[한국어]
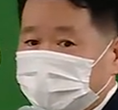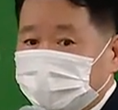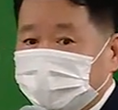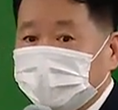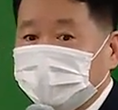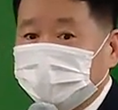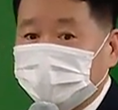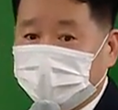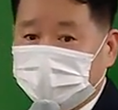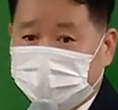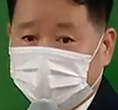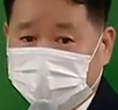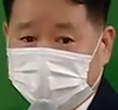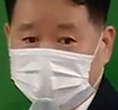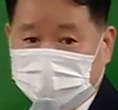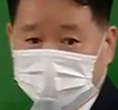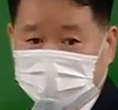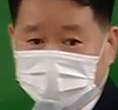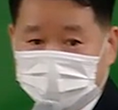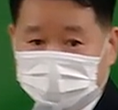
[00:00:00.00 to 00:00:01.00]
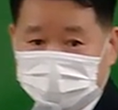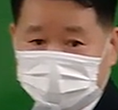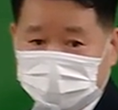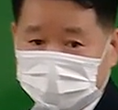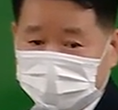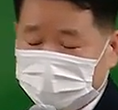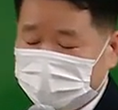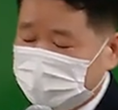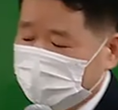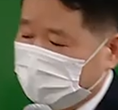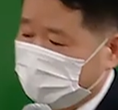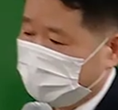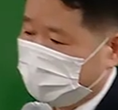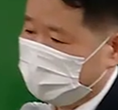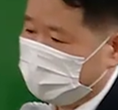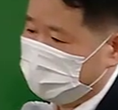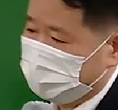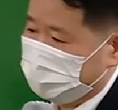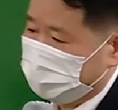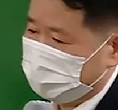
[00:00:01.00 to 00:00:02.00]
60점이니까.
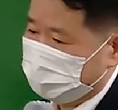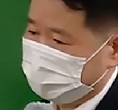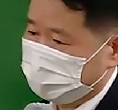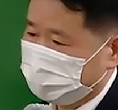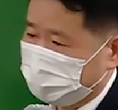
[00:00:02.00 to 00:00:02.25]
아니면